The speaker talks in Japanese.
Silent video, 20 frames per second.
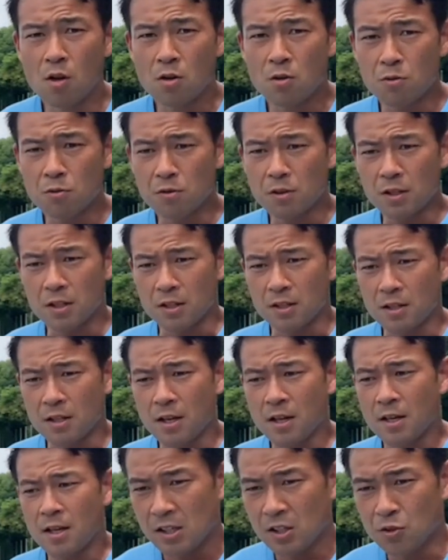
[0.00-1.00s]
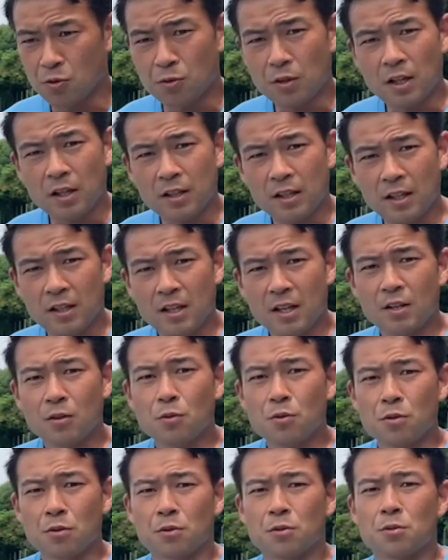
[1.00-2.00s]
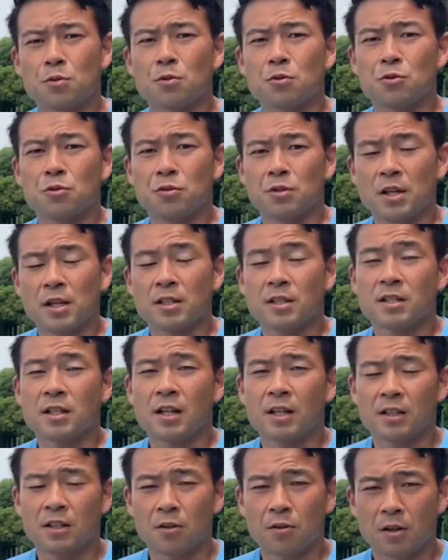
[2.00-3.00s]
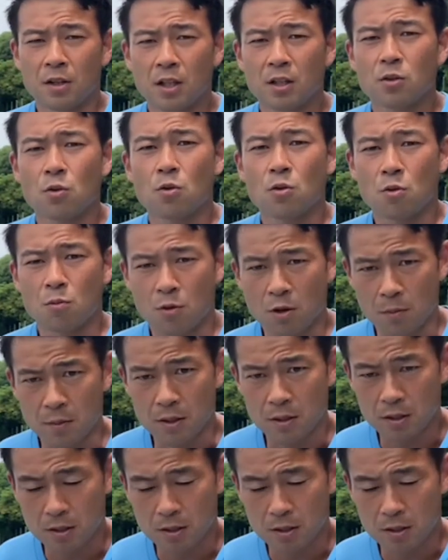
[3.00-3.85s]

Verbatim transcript: ここがですね、将来的な能力の向上にね、繋がっているかなと思いま